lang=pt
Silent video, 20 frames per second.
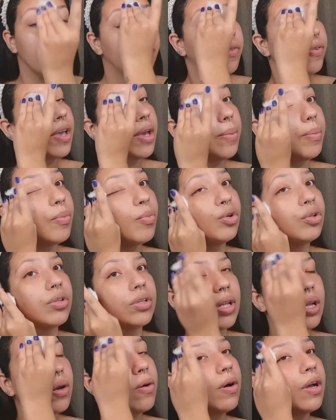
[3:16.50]
Fiquei
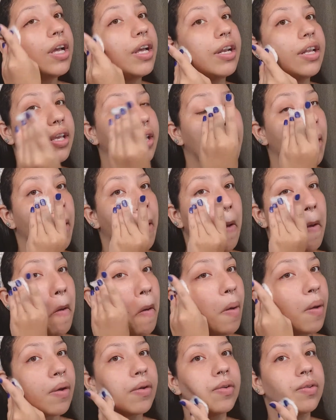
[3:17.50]
muito na correria
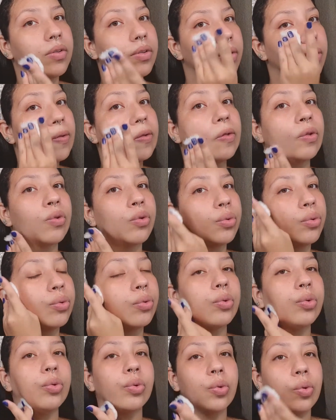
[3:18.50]

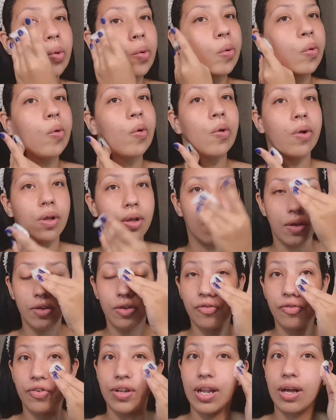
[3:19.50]
do
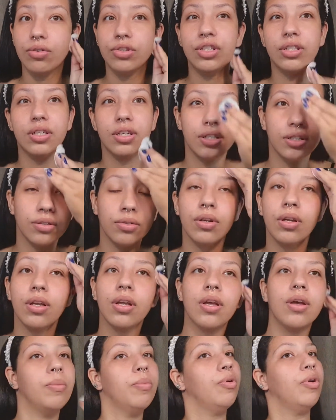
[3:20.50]
de final de ano,
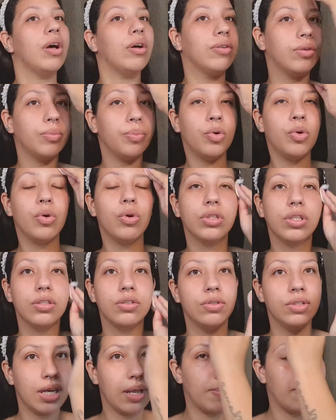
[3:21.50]
por conta
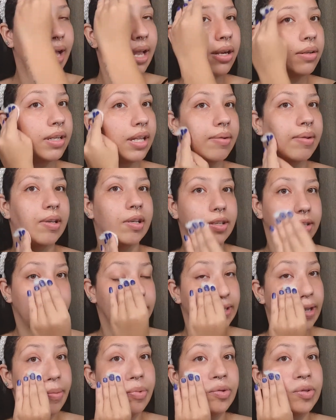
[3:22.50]
do trabalho, né? nem
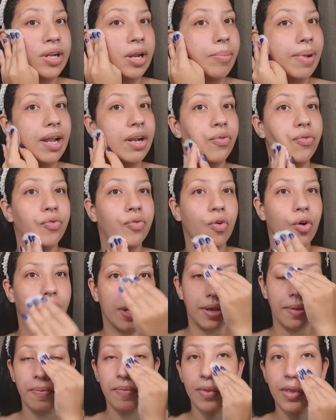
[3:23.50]
sabe eu trabalho
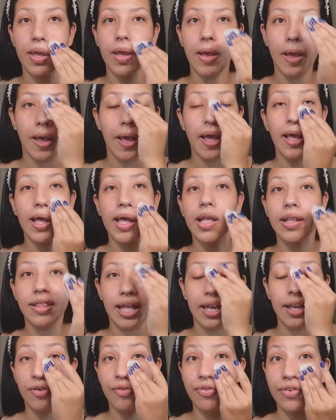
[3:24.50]
fora.
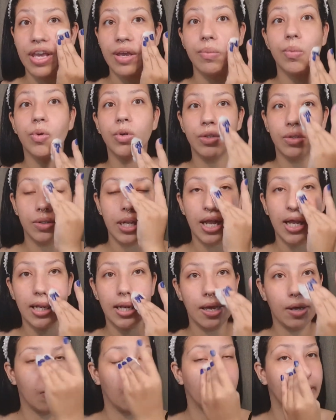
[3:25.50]
Daí eu fiquei muito na,
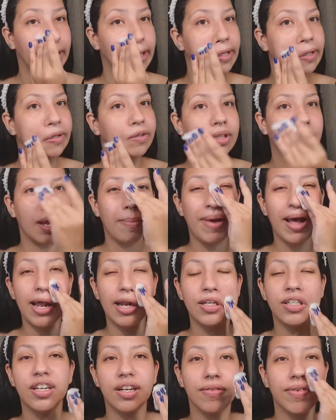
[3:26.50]
na correria do
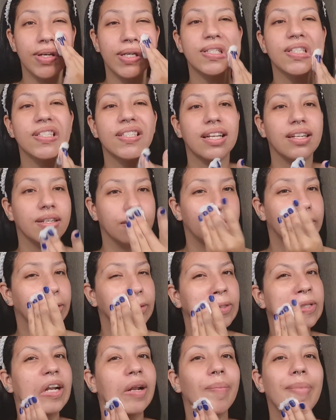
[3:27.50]
trabalho, chegava cansada
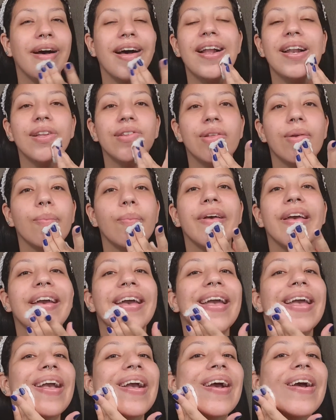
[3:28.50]
do trabalho também.